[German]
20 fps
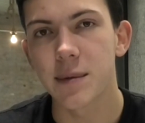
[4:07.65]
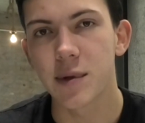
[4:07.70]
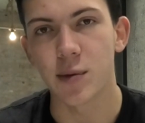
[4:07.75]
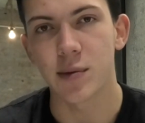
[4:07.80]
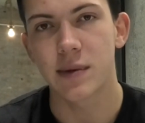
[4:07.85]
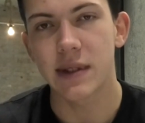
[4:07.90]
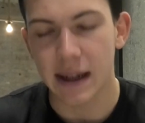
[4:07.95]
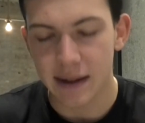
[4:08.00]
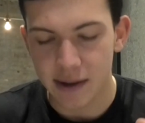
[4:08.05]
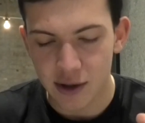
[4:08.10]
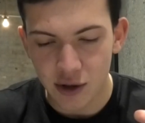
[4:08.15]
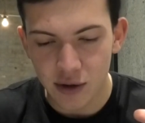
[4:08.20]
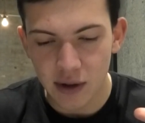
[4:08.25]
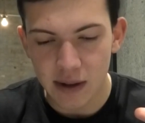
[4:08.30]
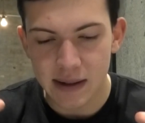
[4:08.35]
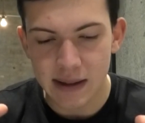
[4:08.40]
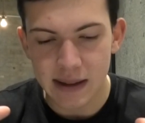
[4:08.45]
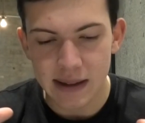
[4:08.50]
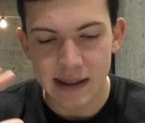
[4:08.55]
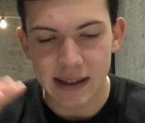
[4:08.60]
So, dann
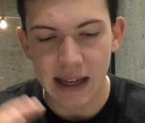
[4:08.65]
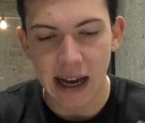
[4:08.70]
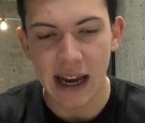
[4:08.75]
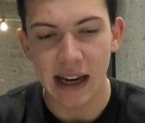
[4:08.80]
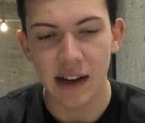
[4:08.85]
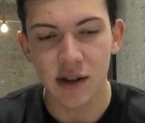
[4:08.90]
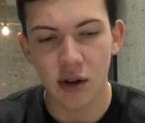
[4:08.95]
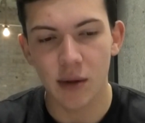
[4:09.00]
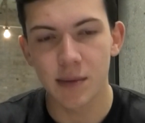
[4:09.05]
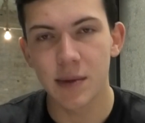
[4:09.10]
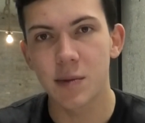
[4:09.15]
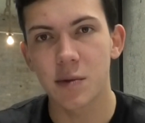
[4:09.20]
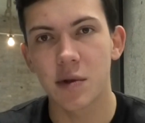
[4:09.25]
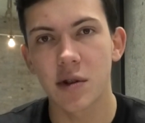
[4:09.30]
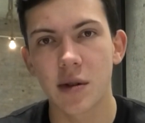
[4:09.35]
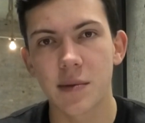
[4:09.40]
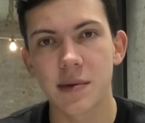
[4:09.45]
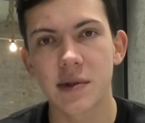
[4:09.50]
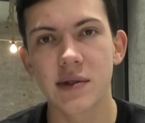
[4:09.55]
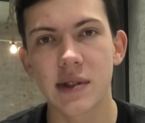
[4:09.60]
stürzt dieses Einkommen im Grunde
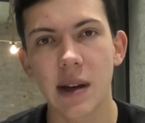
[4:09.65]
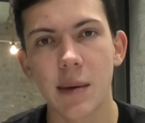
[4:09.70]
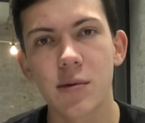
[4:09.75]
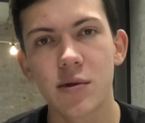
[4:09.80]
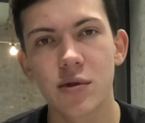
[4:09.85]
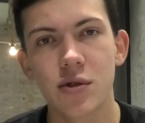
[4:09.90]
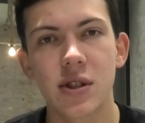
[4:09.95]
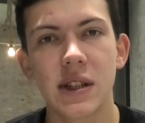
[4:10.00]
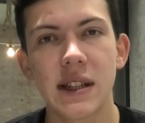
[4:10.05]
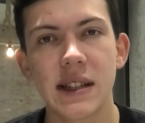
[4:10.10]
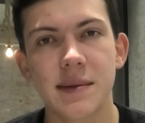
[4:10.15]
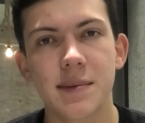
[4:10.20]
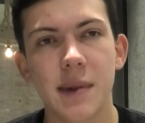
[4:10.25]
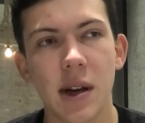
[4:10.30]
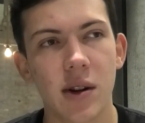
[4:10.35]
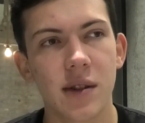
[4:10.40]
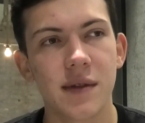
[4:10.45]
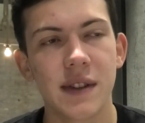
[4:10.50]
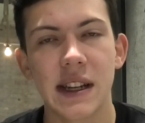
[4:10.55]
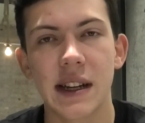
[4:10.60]
genommen zusammen und du stehst
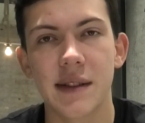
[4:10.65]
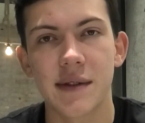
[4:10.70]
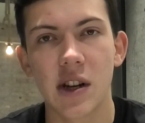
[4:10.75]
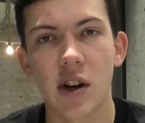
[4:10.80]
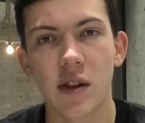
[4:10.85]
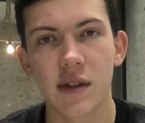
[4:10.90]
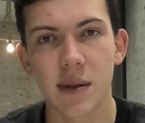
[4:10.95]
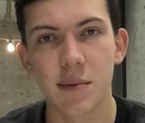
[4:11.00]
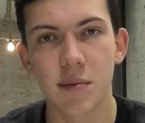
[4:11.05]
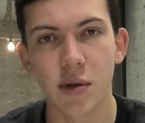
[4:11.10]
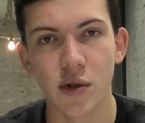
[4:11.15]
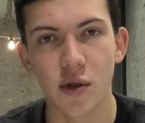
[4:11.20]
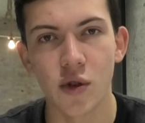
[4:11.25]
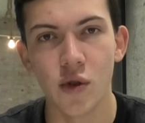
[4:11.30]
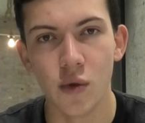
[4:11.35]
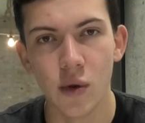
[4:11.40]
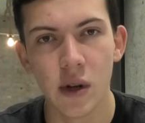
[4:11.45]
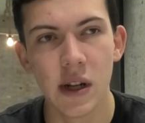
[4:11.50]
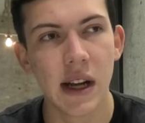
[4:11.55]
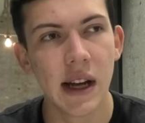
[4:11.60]
mehr oder weniger wieder auf dem Punkt
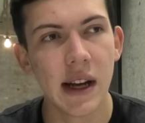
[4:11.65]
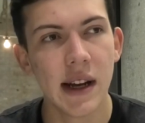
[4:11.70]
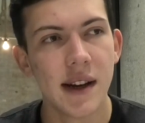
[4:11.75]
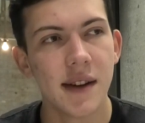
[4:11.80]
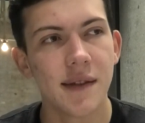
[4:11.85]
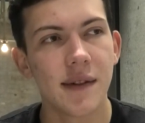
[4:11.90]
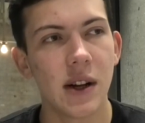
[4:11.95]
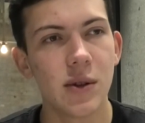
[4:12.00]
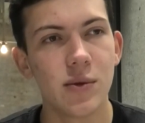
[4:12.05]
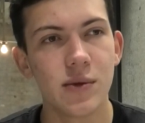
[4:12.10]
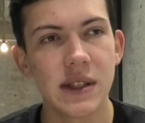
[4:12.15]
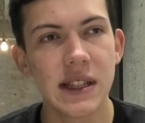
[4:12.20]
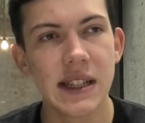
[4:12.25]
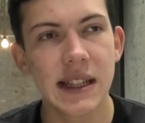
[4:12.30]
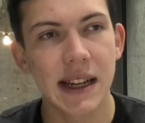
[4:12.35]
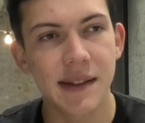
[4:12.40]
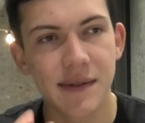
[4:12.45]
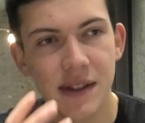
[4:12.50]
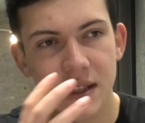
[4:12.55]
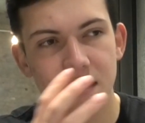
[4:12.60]
Null, weil du nie
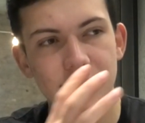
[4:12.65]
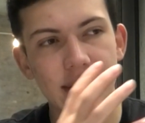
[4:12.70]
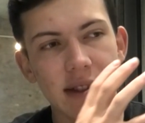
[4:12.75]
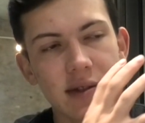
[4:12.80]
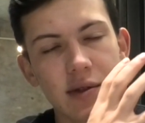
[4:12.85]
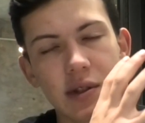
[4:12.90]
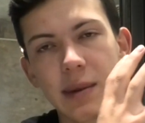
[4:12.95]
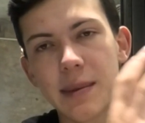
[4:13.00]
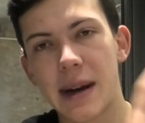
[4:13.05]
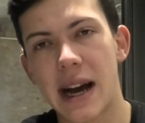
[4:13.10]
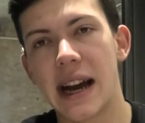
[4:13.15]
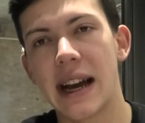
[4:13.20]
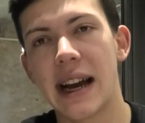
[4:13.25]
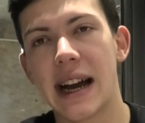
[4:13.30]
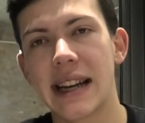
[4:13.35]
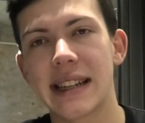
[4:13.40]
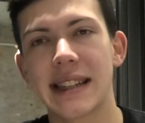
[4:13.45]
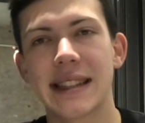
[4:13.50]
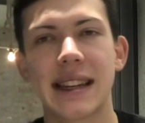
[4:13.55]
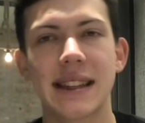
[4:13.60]
dein Wissen, was du dir mal
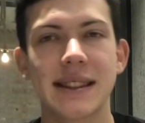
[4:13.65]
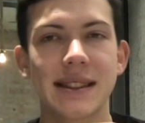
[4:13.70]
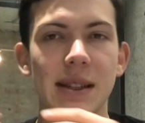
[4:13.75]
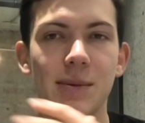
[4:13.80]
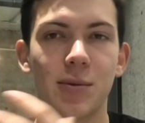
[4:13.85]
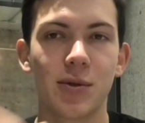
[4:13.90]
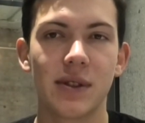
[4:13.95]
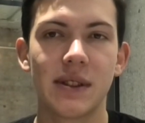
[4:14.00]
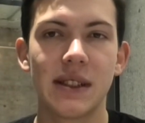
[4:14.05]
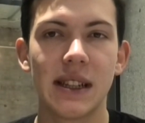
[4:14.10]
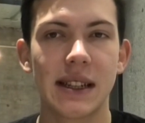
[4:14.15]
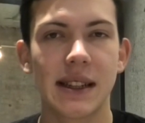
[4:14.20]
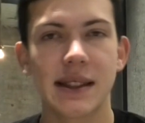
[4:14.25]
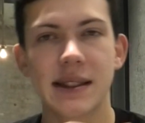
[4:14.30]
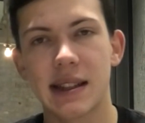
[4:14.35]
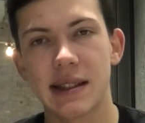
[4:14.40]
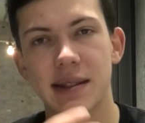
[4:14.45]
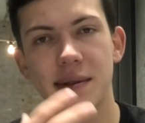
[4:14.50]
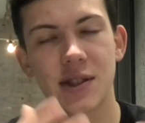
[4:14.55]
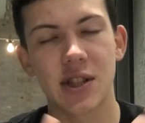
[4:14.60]
angeeignet hast, reproduziert
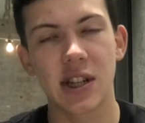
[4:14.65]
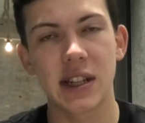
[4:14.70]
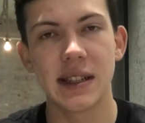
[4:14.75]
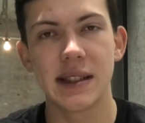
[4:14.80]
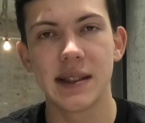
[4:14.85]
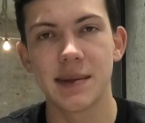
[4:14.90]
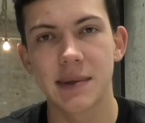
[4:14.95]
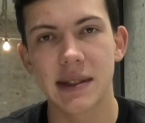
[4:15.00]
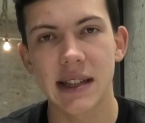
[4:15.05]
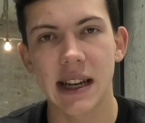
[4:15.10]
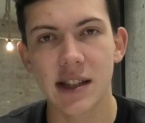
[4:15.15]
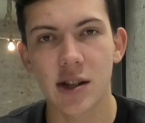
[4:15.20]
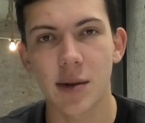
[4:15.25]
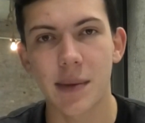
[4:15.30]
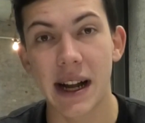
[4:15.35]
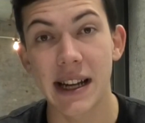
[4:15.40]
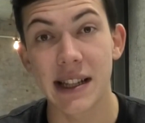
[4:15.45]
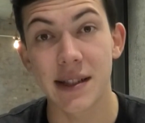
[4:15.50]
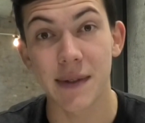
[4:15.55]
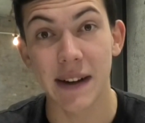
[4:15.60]
hast, hast wahrscheinlich in diesem Zeitraum
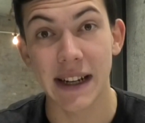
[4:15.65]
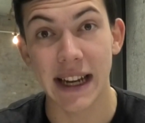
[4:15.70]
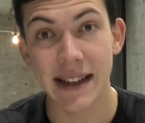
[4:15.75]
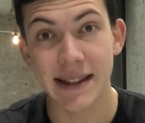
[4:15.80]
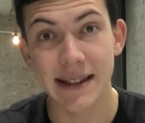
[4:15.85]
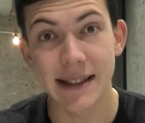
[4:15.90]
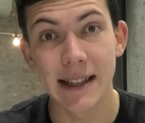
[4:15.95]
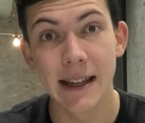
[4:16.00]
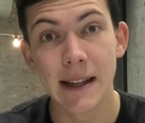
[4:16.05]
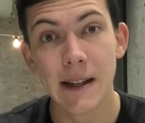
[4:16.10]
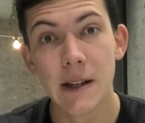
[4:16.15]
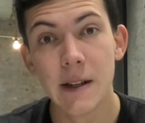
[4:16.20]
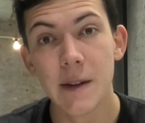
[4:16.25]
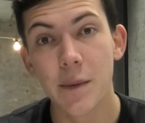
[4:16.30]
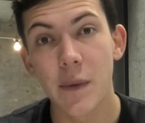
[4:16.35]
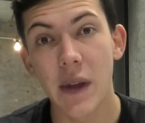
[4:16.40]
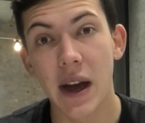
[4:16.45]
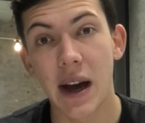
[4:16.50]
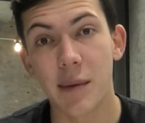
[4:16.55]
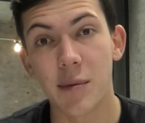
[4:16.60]
alles vergessen
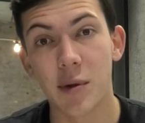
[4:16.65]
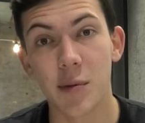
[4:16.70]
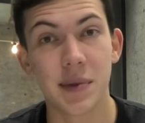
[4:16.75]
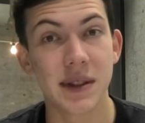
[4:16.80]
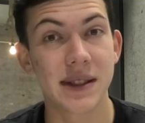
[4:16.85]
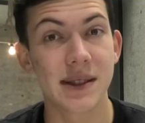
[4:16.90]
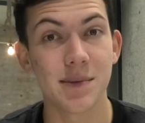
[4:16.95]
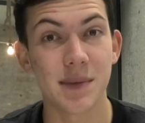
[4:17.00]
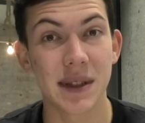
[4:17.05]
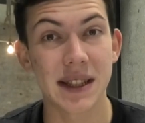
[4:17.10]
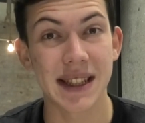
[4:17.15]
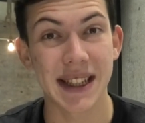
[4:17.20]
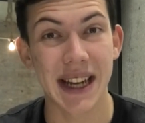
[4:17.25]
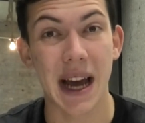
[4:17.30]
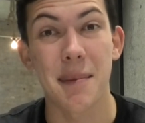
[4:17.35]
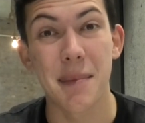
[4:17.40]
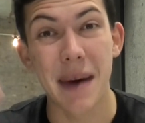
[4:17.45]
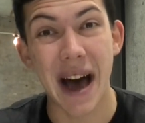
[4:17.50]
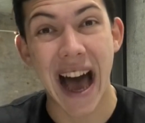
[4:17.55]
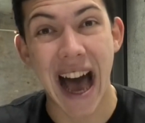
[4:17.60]
ähm, und bist ein bisschen
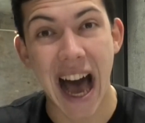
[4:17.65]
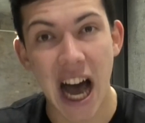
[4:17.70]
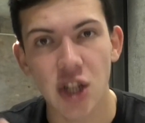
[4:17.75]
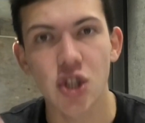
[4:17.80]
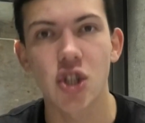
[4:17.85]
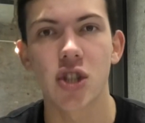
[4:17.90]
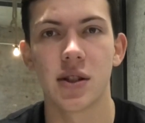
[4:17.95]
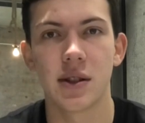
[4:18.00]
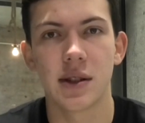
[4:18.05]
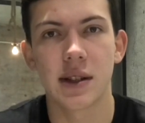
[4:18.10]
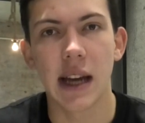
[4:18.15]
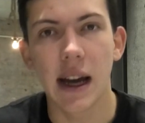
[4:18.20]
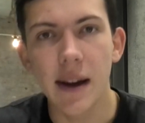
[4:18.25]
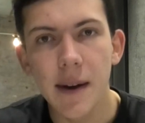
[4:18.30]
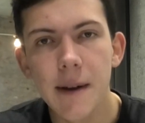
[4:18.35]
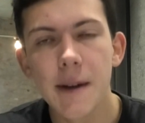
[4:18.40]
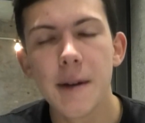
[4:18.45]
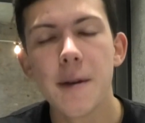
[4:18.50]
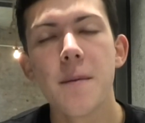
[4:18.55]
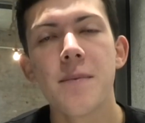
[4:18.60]
am Arsch. Ja?